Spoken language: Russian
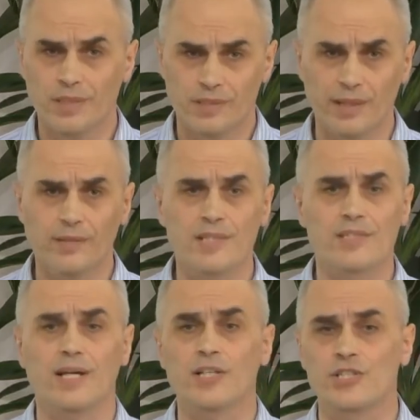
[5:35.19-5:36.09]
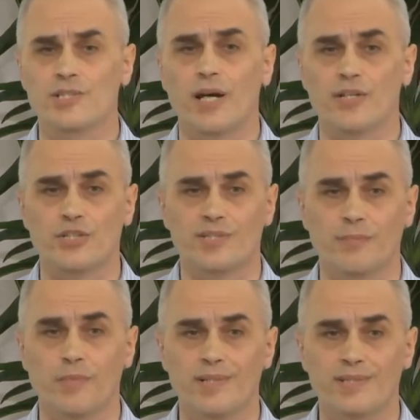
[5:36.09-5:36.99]
Для нас также значит
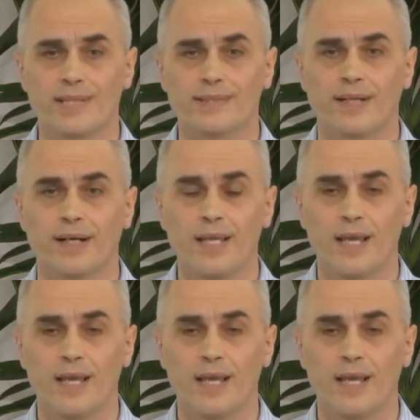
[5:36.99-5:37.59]
самооценка.